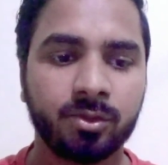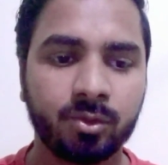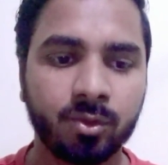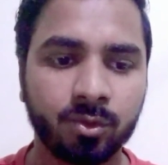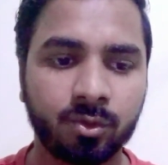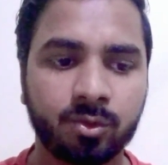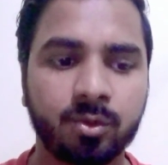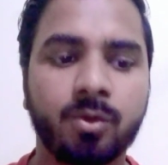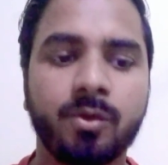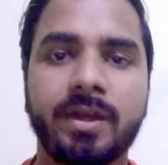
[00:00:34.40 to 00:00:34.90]

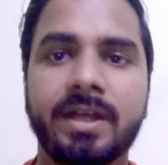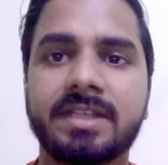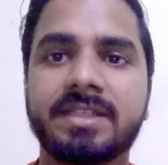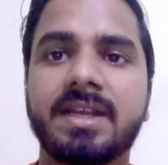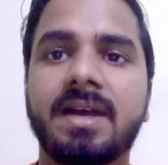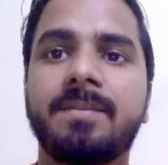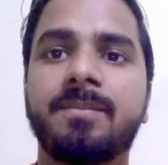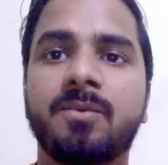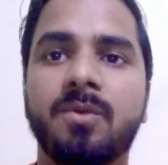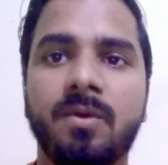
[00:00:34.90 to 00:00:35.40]
तो थोड़ा
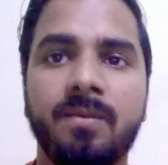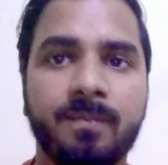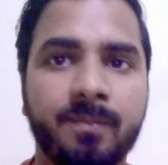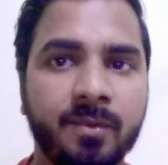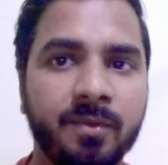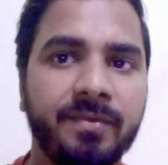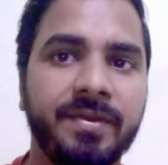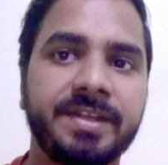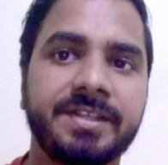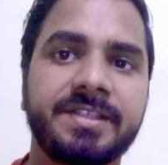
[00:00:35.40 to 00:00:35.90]
सा आपको
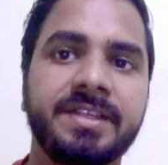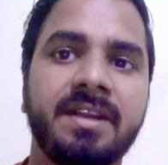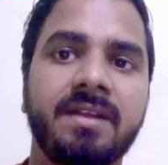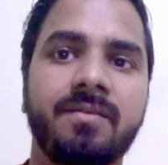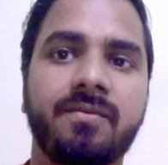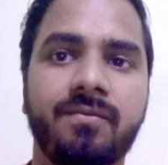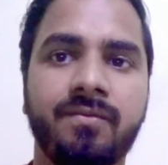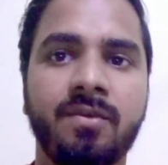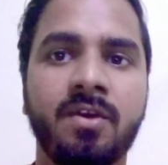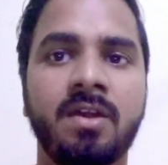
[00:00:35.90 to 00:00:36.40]

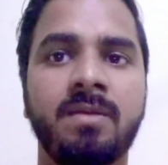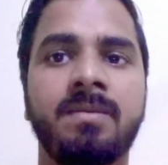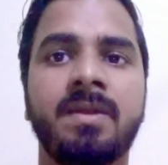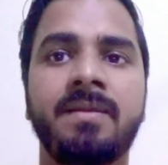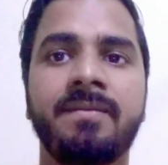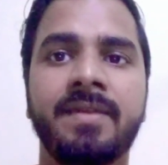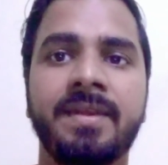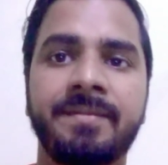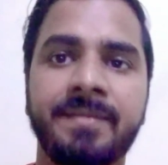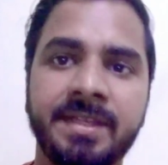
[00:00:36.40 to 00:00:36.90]
प्रोफेशनल
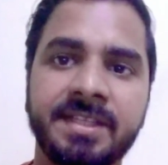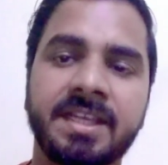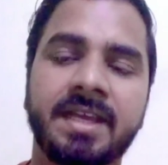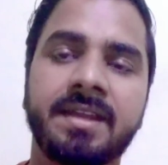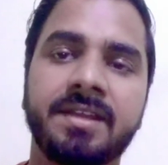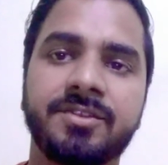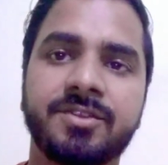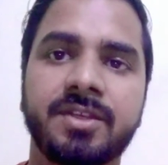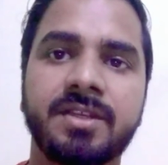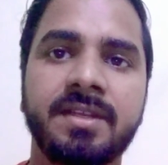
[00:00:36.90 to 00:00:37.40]
फॉर्मल वे में
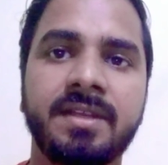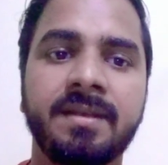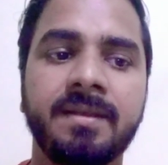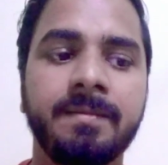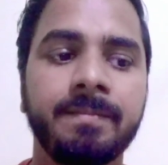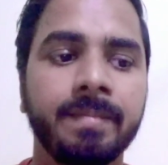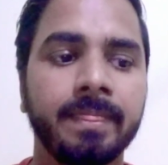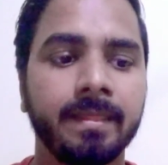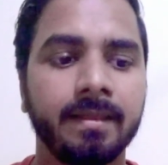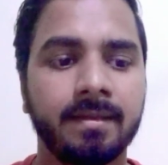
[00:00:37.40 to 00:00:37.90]
जाना
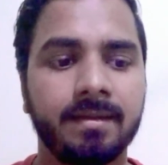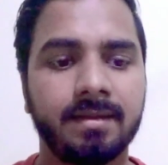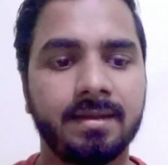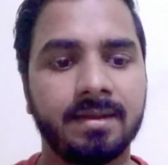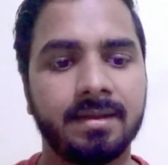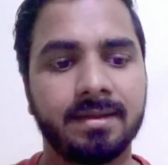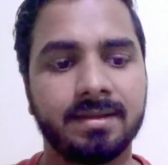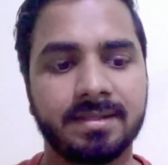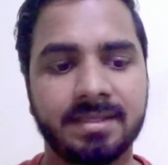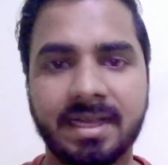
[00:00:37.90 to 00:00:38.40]
चाहिए
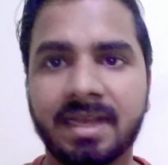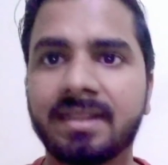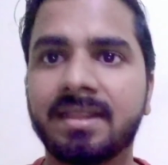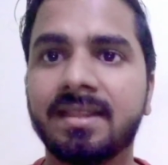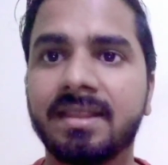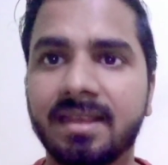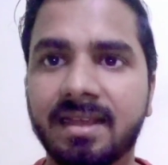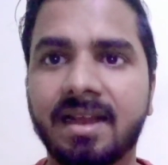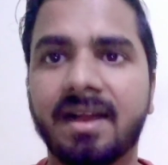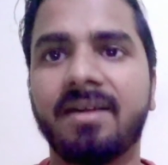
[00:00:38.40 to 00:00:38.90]

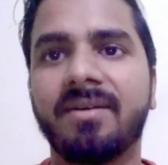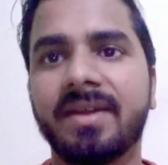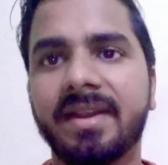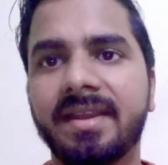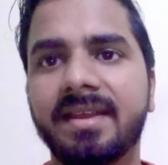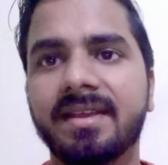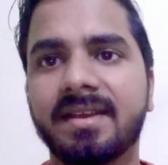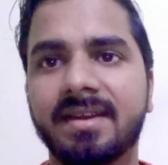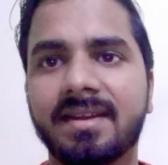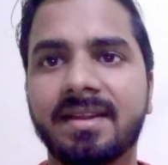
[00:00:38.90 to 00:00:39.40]
ज्यादा दिखावा
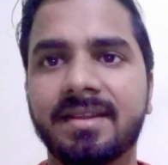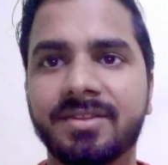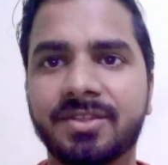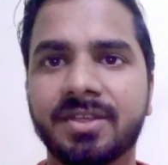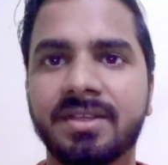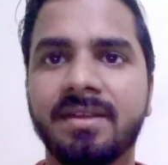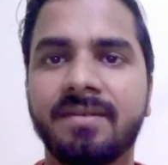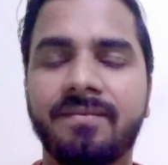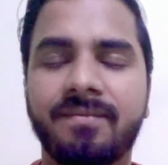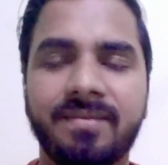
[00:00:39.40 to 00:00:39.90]
नहीं करना
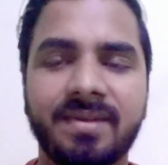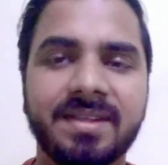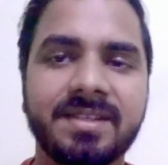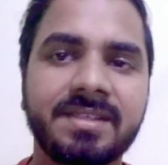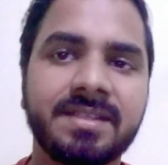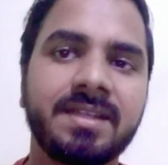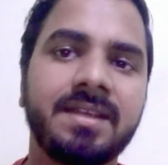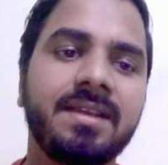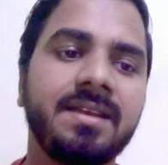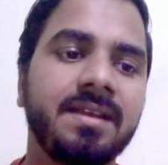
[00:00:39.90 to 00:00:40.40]
चाहिए
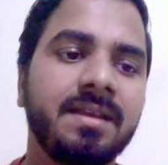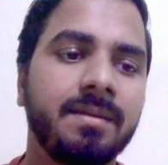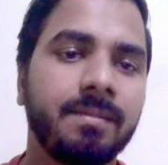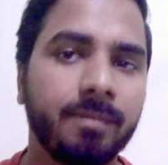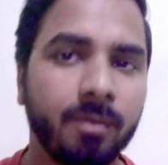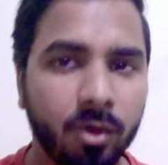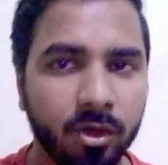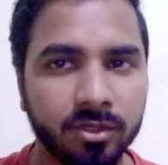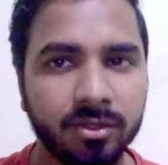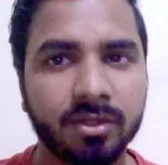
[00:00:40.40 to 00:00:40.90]
फर्स्ट डे
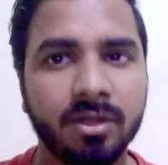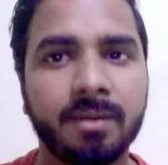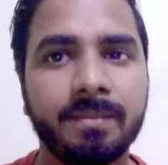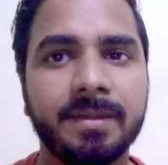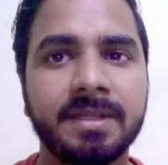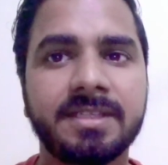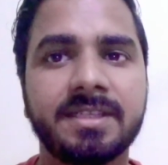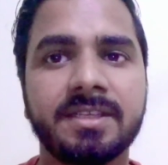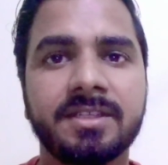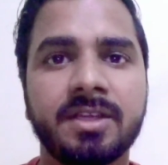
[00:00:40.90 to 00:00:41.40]
बहुत
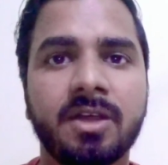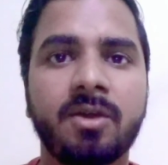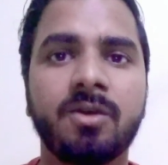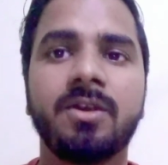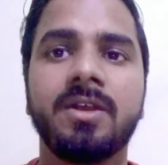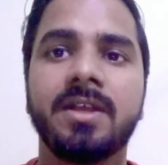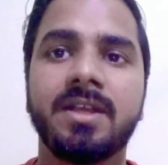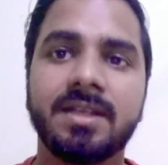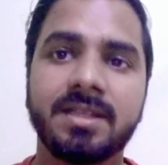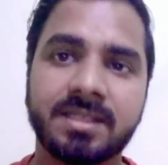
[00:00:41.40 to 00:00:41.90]
नॉर्मल से
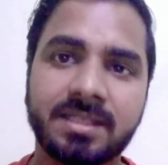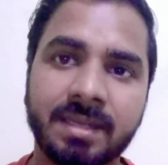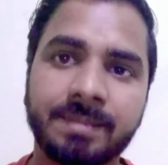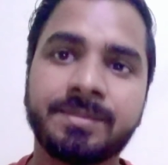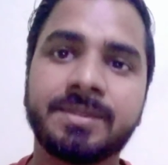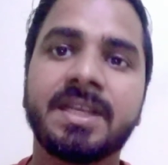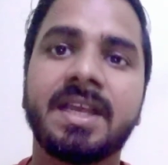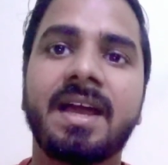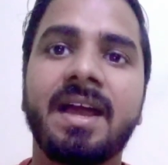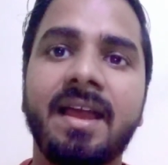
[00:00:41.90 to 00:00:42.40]
जाओ
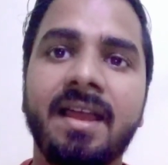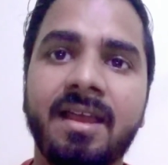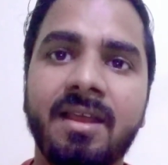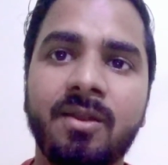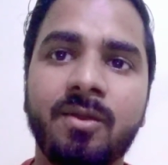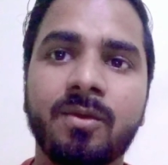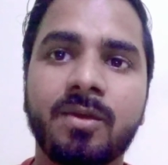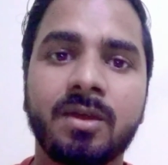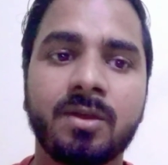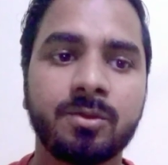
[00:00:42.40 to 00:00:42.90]
सबसे हाय
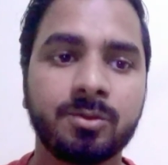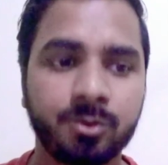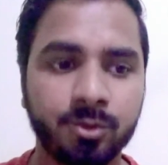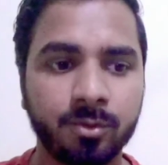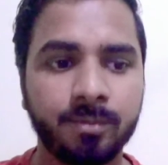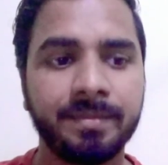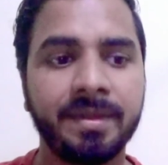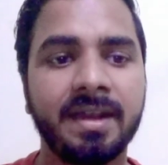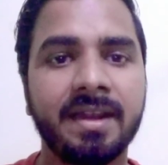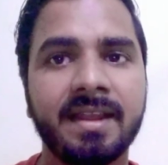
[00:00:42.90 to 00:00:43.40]
हेलो करो
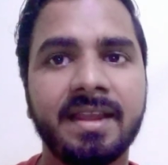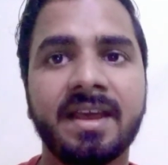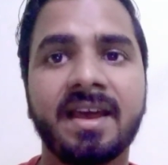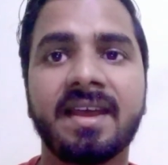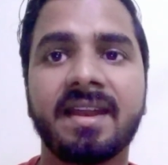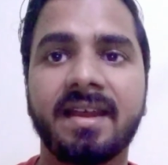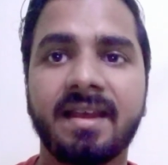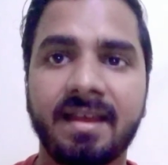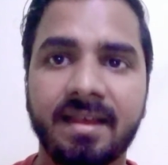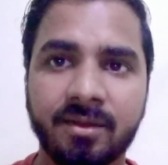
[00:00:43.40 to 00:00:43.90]
जो मिलने
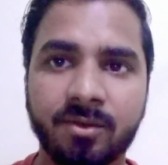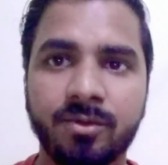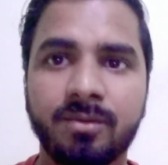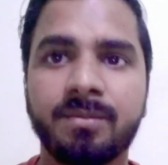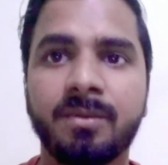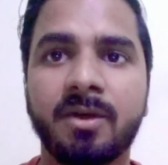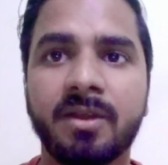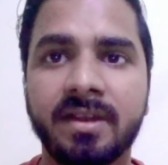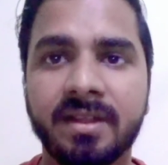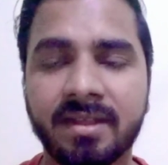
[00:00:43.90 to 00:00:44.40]
आ रहा है
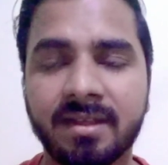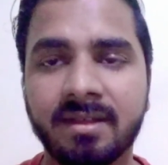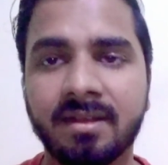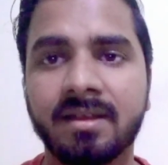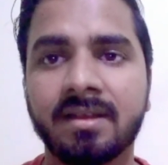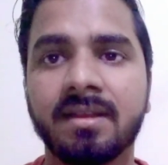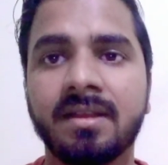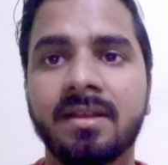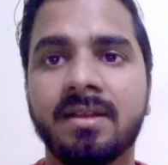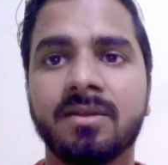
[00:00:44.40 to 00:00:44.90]
गुड मॉर्निंग
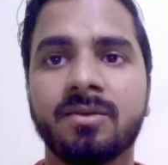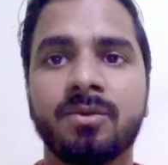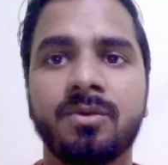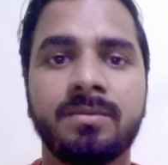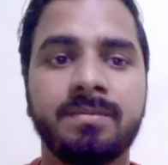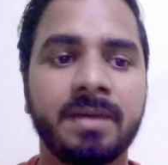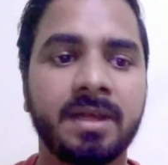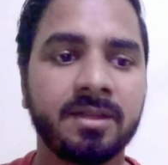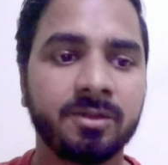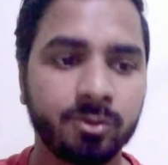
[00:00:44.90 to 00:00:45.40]

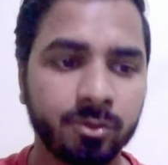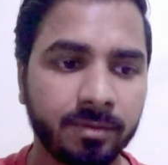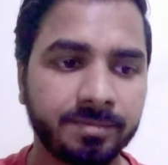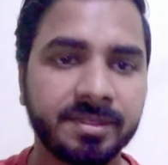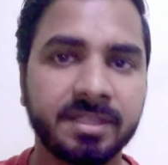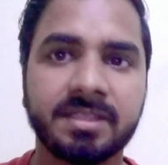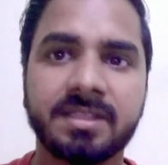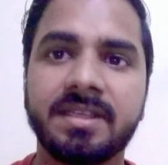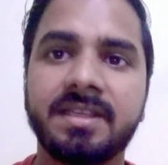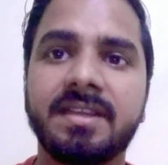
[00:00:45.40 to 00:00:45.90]
गुड मॉर्निंग जो
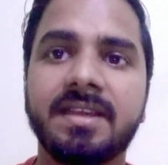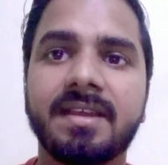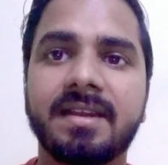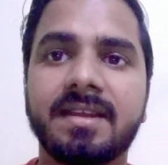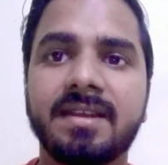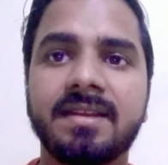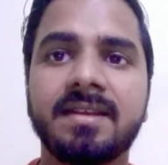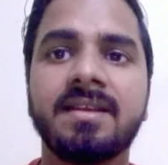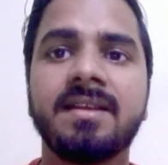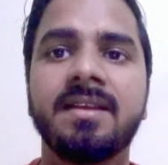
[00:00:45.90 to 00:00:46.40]
आपसे सीनियर
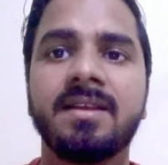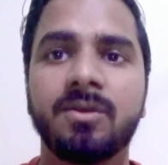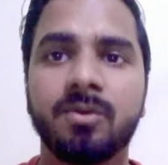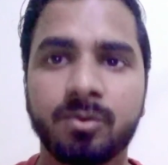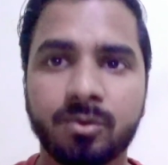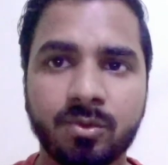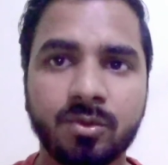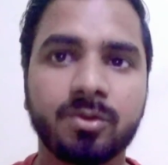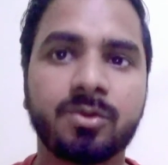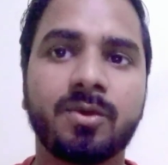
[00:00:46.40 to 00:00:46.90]
हैं
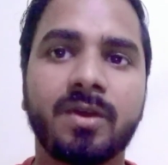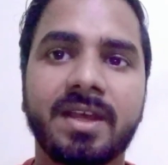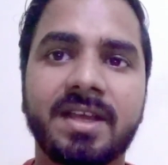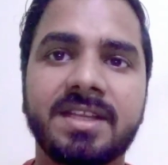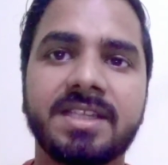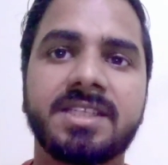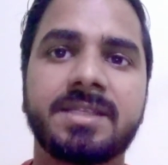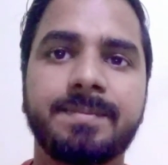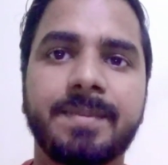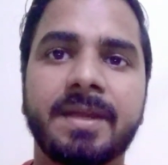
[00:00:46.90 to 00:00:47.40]
उनको थोड़ा
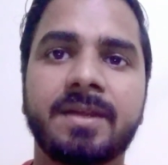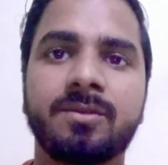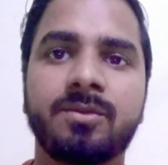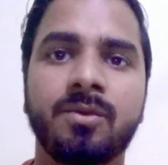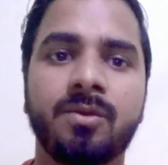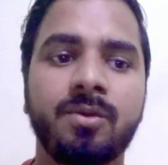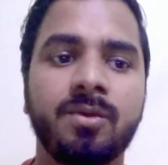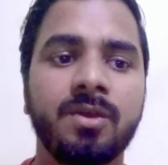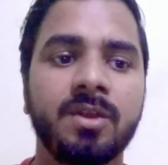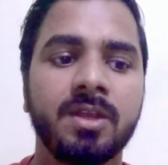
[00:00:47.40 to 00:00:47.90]
रिस्पेक्ट
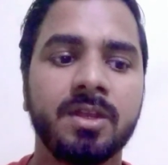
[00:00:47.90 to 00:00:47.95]
दो